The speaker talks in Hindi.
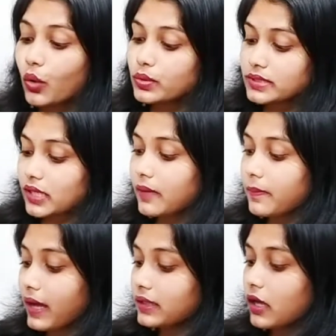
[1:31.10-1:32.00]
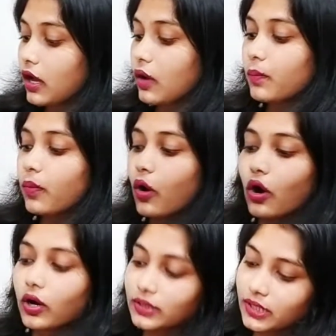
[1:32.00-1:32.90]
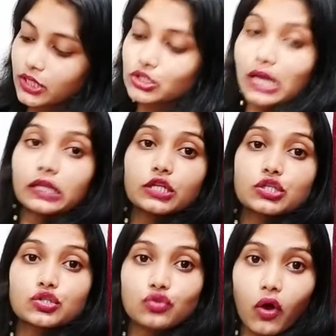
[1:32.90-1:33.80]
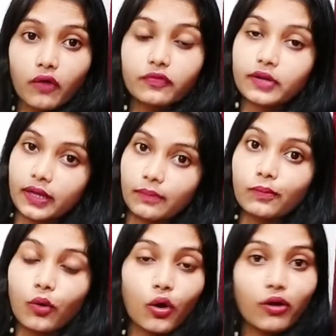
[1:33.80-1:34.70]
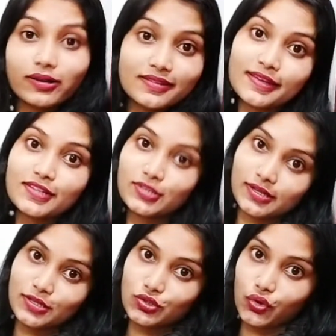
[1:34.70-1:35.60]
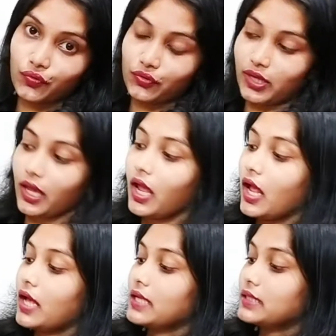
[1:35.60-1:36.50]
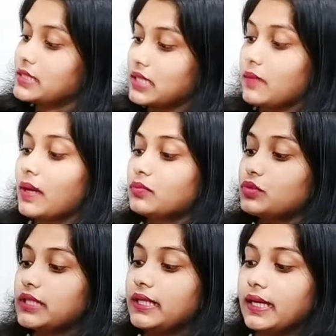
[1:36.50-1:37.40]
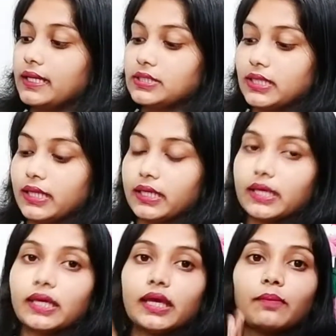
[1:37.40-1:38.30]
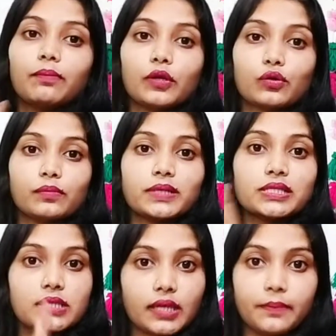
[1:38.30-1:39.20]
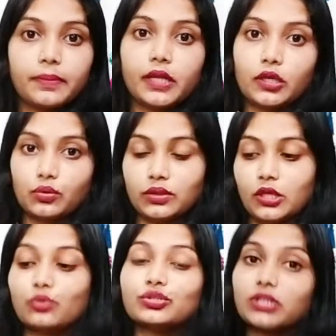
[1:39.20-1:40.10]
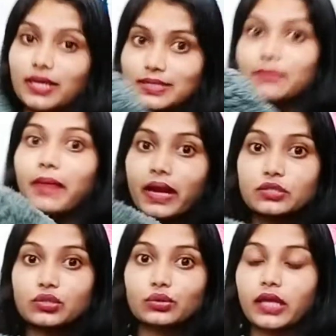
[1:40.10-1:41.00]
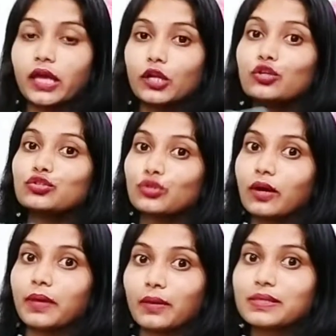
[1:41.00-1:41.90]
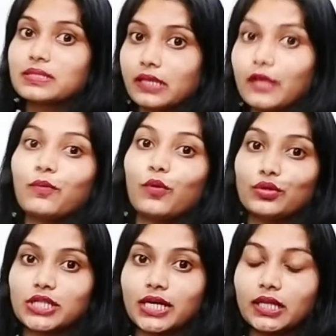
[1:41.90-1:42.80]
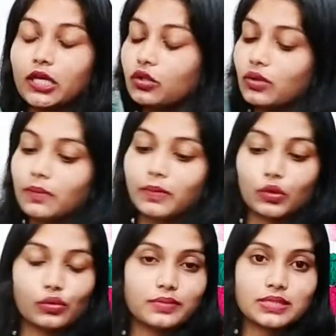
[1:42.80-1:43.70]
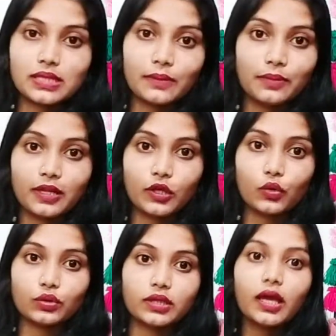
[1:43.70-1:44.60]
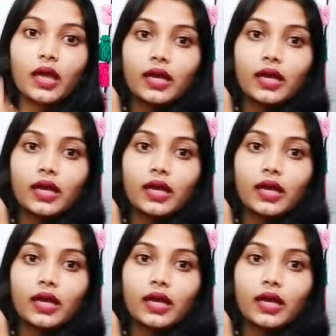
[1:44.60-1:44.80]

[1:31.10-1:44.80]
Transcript: उसके बाद बहुत ही ज़्यादा सॉफ्ट है बहुत ही ज़्यादा सॉफ्ट है तीसरी बात मुझे ये अच्छी लगी कि ये बिल्कुल भी स्लिप नहीं होती कुछ ऐसी मैट्स होती है ना जो कभी कभी स्लिप हो जाती है तो ये बिल्कुल भी स्लिप नहीं होती